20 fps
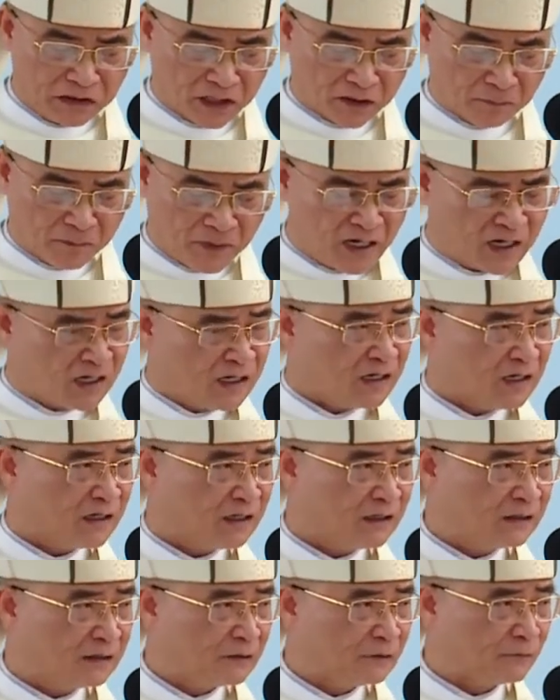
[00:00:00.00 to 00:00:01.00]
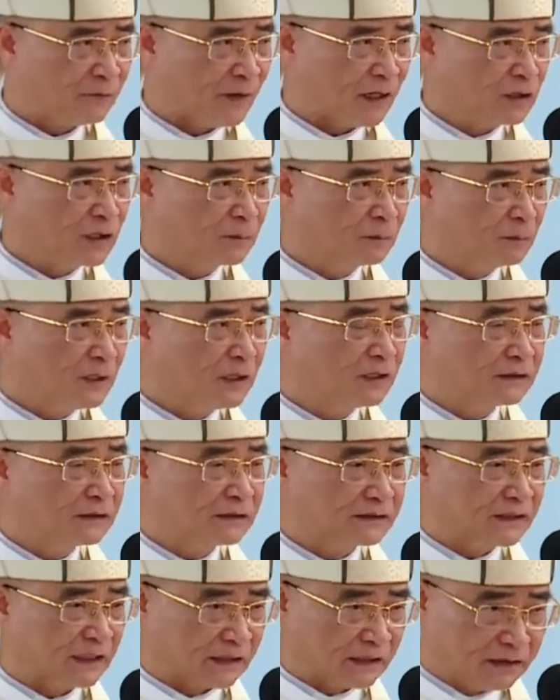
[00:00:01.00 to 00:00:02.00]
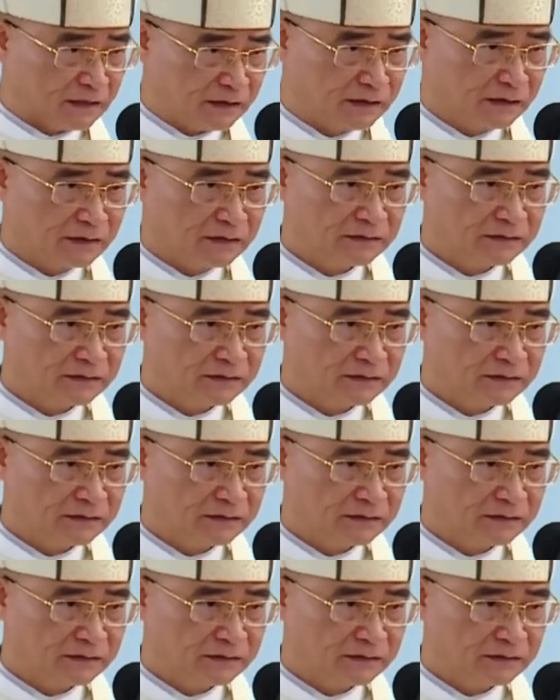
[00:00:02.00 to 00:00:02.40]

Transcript: ước mơ và ước mơ thật lớn.